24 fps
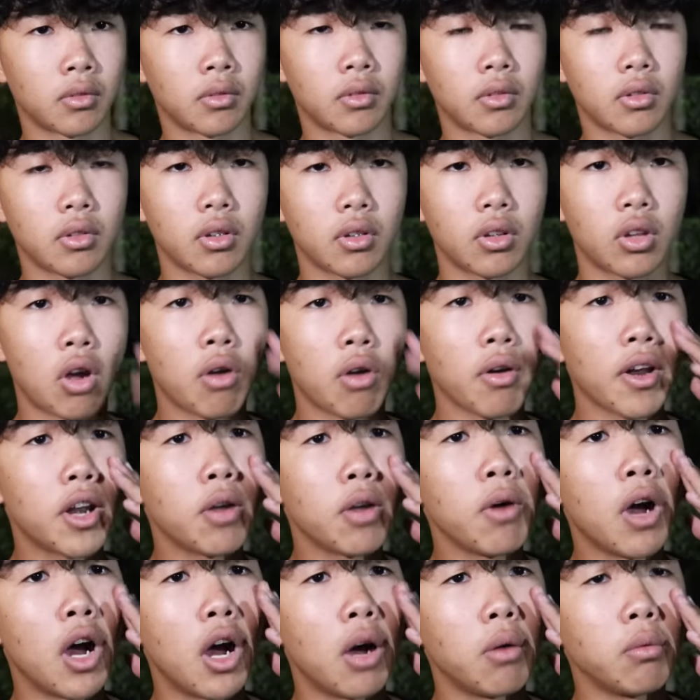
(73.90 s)
vậy chỗ này
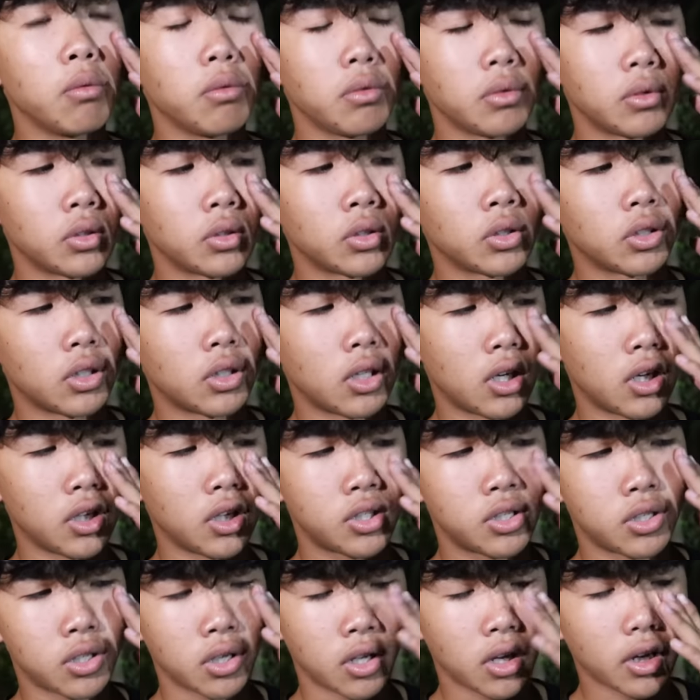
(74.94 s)
đúng không ờ
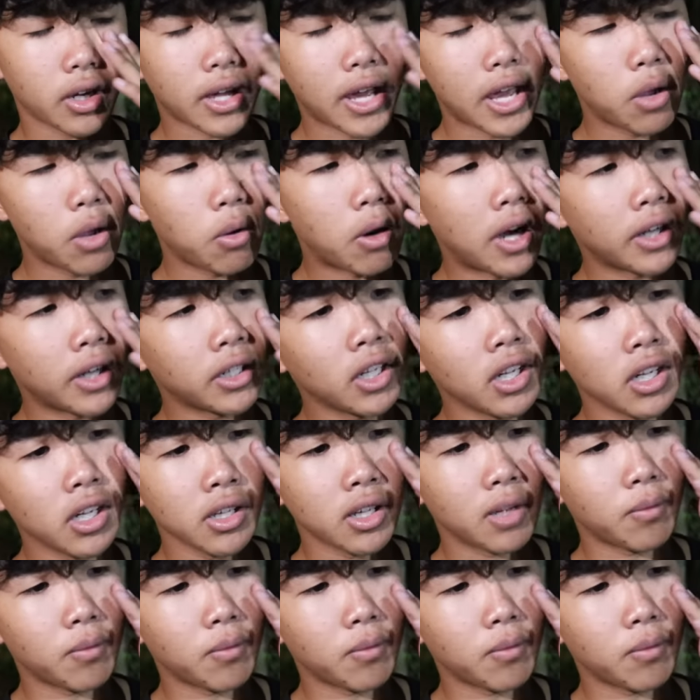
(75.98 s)
cây quệt á